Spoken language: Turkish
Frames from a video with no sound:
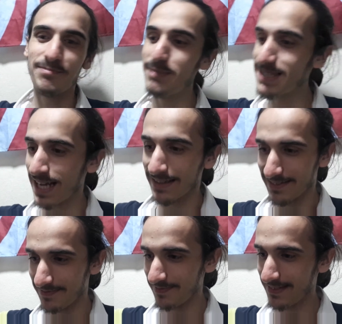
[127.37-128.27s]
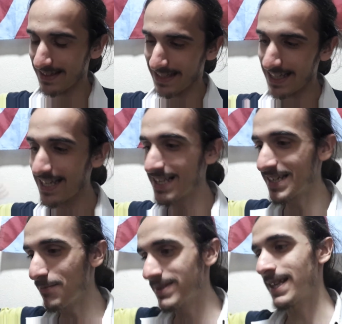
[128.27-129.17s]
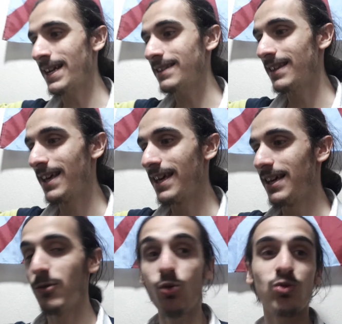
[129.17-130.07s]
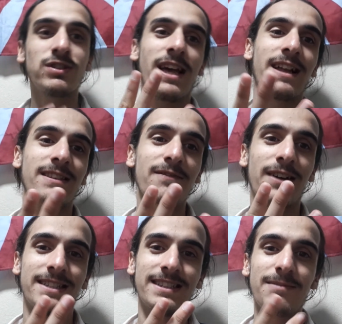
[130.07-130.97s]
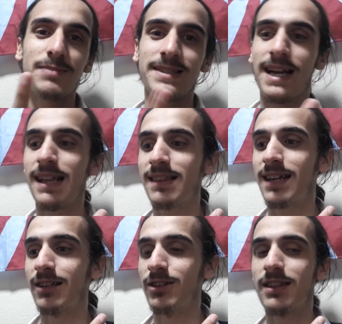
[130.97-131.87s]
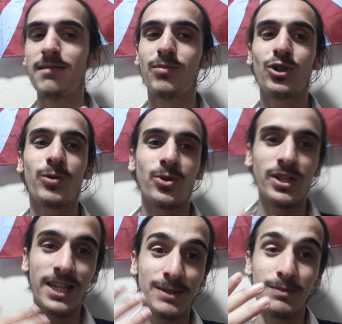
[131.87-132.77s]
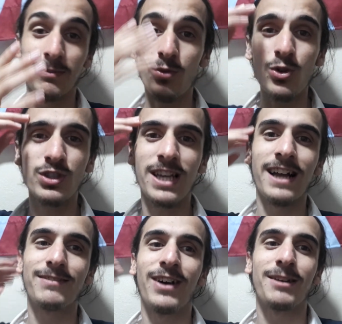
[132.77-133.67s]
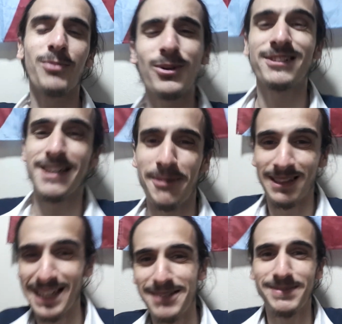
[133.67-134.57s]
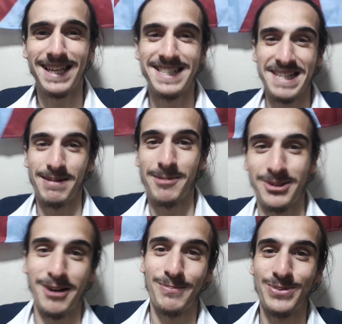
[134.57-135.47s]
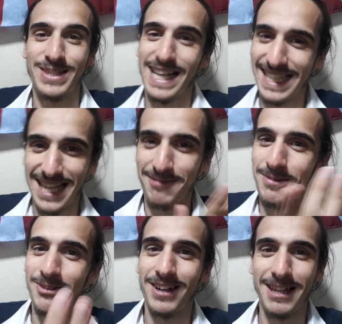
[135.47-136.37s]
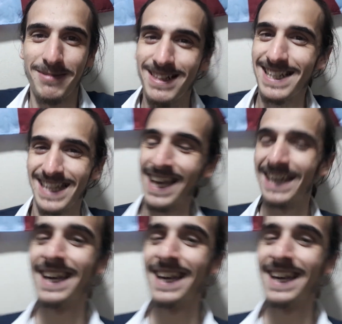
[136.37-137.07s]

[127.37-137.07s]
Bir saat. Geri geleceğim bir saat. 3 saatim var zaten. bir saatlik alayım. Dedim boş boşuna gitmeyeyim. 3 saat var. Boş zaman. Dedim gezeyim. Bu kampüsü ne kadar büyük olabilir ki?